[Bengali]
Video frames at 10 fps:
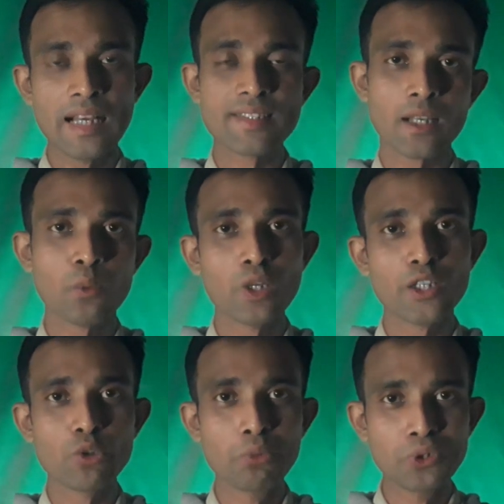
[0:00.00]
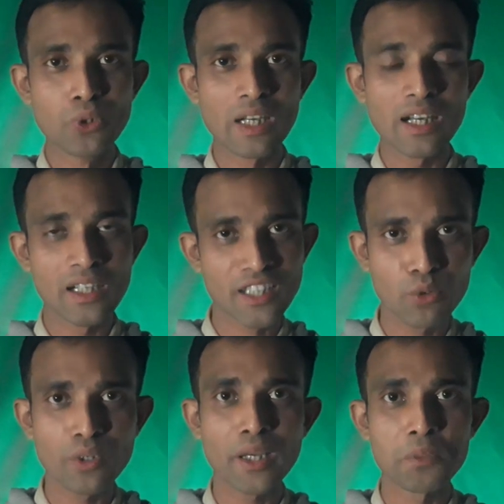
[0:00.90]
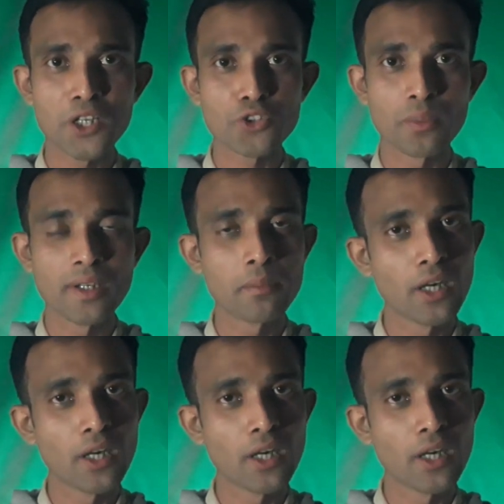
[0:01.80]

আসসালামু আলাইকুম বন্ধুরা আশা করি আপনারা সবাই